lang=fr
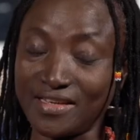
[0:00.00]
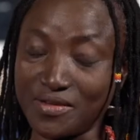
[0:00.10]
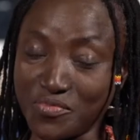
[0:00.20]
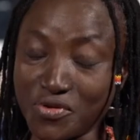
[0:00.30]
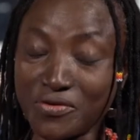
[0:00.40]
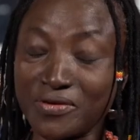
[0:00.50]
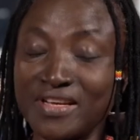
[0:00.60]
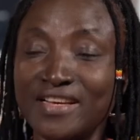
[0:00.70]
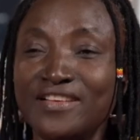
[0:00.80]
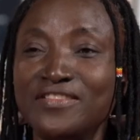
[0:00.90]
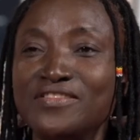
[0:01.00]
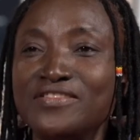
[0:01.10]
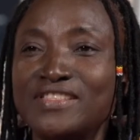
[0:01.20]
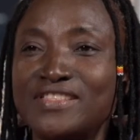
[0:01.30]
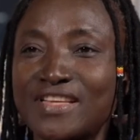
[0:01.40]
Et mieux, euh,
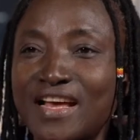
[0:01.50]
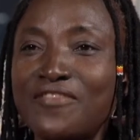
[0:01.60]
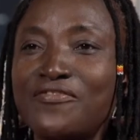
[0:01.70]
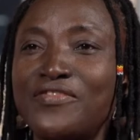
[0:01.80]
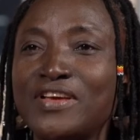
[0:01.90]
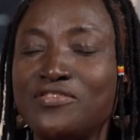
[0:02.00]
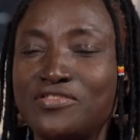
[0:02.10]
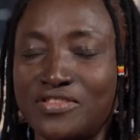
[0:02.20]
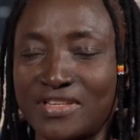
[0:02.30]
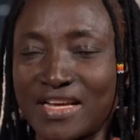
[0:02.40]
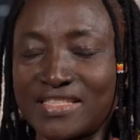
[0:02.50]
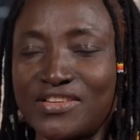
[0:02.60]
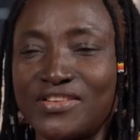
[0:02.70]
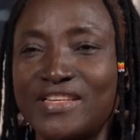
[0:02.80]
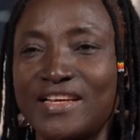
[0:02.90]
ça a fait de ce quartier
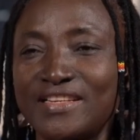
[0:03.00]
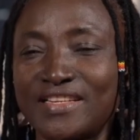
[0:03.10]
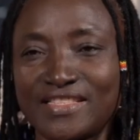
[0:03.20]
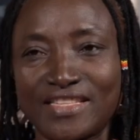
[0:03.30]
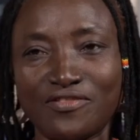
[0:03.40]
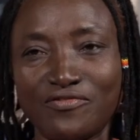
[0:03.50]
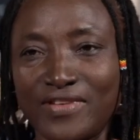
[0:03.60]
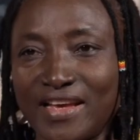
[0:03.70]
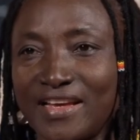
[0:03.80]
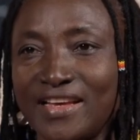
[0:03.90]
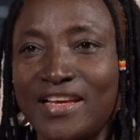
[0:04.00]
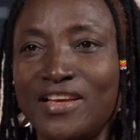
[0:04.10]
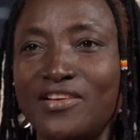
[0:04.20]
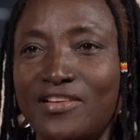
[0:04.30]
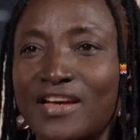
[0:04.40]
un théâtre à ciel ouvert,
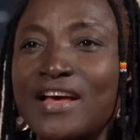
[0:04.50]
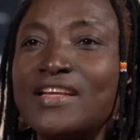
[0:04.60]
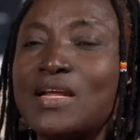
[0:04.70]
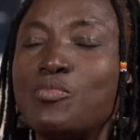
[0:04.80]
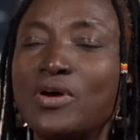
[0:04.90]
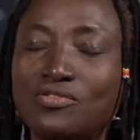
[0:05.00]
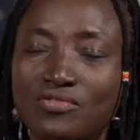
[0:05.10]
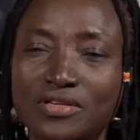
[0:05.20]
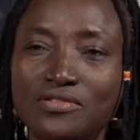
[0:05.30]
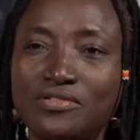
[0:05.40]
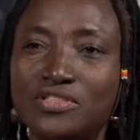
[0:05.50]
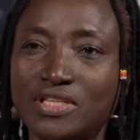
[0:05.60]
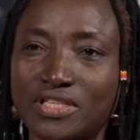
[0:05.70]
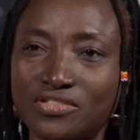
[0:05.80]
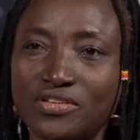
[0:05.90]
un grand laboratoire de
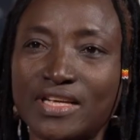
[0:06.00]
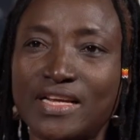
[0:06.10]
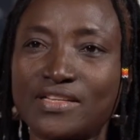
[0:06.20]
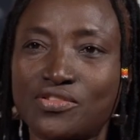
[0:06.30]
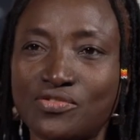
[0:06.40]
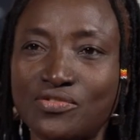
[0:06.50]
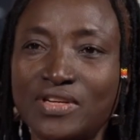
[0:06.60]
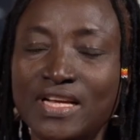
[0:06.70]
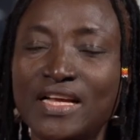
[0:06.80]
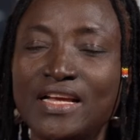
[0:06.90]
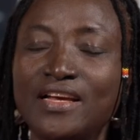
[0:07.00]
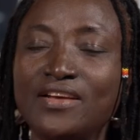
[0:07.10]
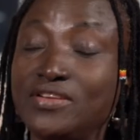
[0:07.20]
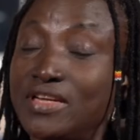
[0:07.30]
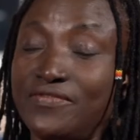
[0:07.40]
recherche, de création
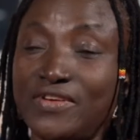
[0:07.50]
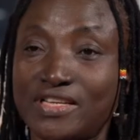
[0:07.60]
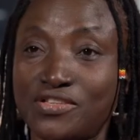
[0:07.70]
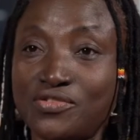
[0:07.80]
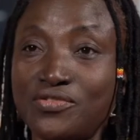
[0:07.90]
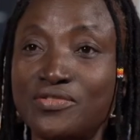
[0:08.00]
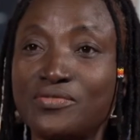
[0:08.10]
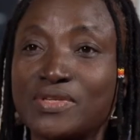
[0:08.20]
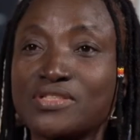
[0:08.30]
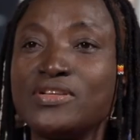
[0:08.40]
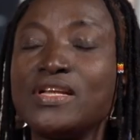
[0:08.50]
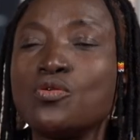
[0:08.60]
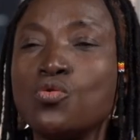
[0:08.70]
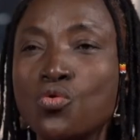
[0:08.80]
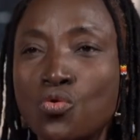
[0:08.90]
et de réflexion, parce que les
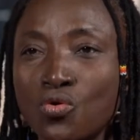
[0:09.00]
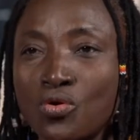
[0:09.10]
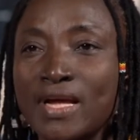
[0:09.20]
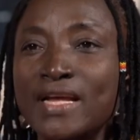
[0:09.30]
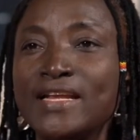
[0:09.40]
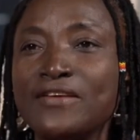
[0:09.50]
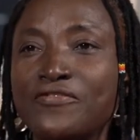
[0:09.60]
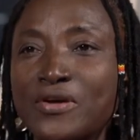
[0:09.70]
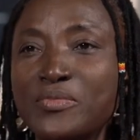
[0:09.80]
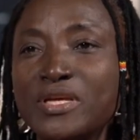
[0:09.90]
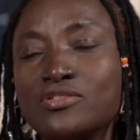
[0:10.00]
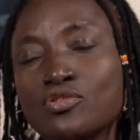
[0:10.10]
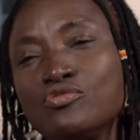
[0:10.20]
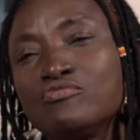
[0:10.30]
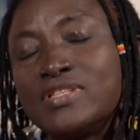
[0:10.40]
cours, les familles, ce que
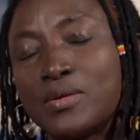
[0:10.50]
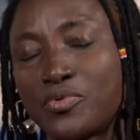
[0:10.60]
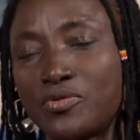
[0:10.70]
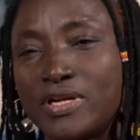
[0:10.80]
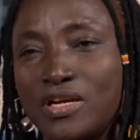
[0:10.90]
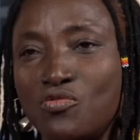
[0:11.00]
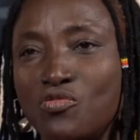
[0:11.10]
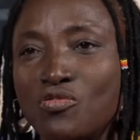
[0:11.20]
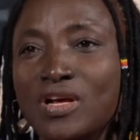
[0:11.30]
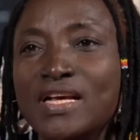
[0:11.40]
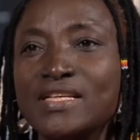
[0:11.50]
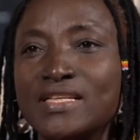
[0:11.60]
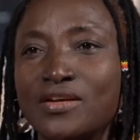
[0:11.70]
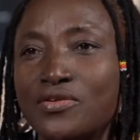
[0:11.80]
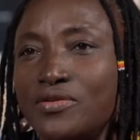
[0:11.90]
nous appelons les cours,
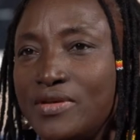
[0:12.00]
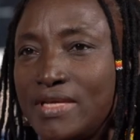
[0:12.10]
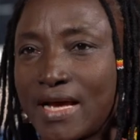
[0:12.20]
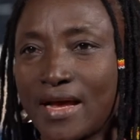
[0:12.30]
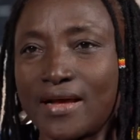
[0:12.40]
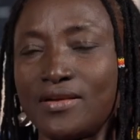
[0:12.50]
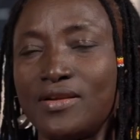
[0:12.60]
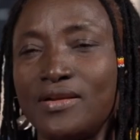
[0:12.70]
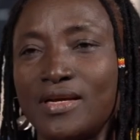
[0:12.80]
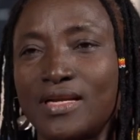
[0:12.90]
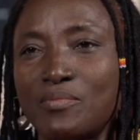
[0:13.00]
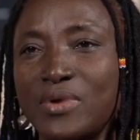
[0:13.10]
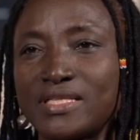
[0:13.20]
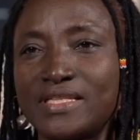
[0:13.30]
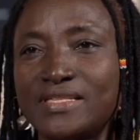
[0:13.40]
c'est qu'il y a la,
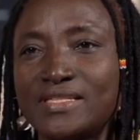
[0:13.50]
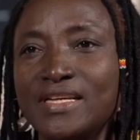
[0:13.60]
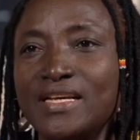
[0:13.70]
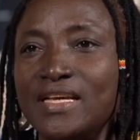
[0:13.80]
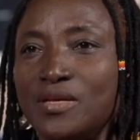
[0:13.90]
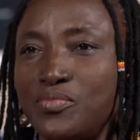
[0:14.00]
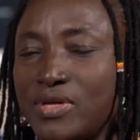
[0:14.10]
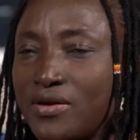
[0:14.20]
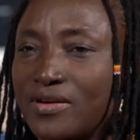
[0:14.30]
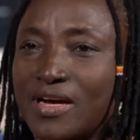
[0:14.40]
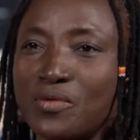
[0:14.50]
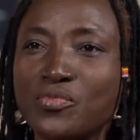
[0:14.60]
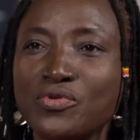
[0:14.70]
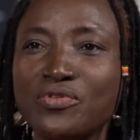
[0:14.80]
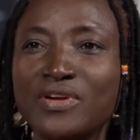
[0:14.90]
bâtisse, et puis il y a un grand
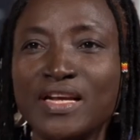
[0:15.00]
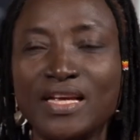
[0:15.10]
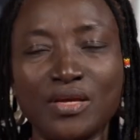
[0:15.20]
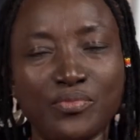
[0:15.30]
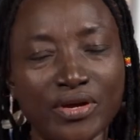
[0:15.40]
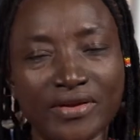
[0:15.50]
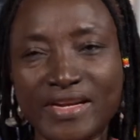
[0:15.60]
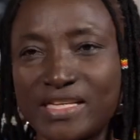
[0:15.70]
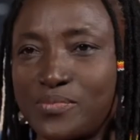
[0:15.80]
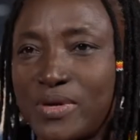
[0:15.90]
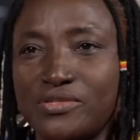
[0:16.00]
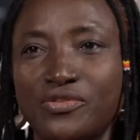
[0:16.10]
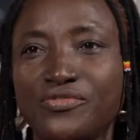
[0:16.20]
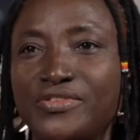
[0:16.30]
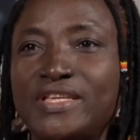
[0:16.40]
mur, et puis il y a un espace de
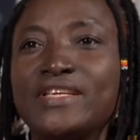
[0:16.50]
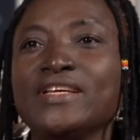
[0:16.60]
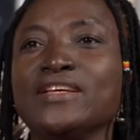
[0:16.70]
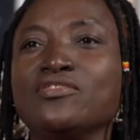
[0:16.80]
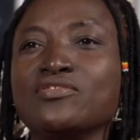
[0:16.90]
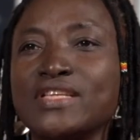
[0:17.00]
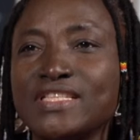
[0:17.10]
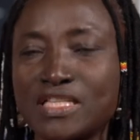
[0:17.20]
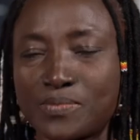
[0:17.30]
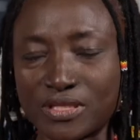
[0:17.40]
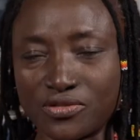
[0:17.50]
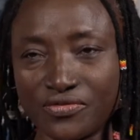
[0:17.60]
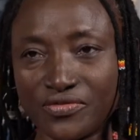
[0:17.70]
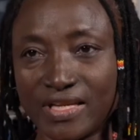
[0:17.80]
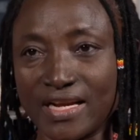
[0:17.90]
vie. Donc ces espaces de
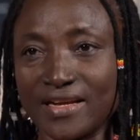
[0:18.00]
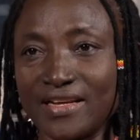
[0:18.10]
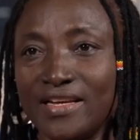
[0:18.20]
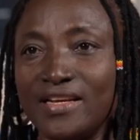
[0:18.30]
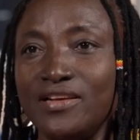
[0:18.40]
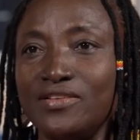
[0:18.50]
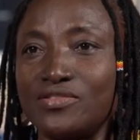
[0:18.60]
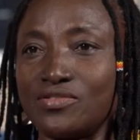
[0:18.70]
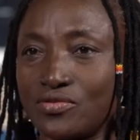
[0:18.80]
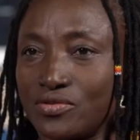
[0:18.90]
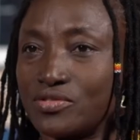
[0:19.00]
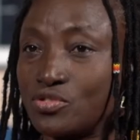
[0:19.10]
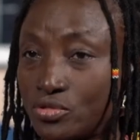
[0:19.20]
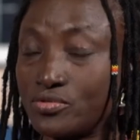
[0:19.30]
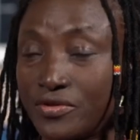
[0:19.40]
vie-là euh,
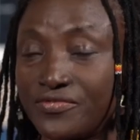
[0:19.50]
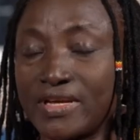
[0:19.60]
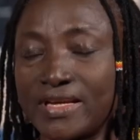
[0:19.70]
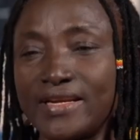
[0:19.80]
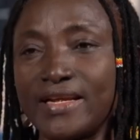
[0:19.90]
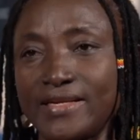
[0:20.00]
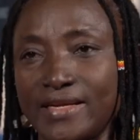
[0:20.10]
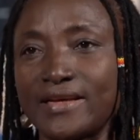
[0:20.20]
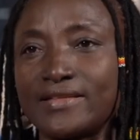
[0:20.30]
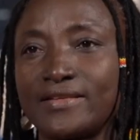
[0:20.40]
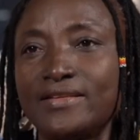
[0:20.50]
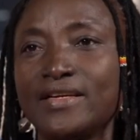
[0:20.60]
deviennent les théâtres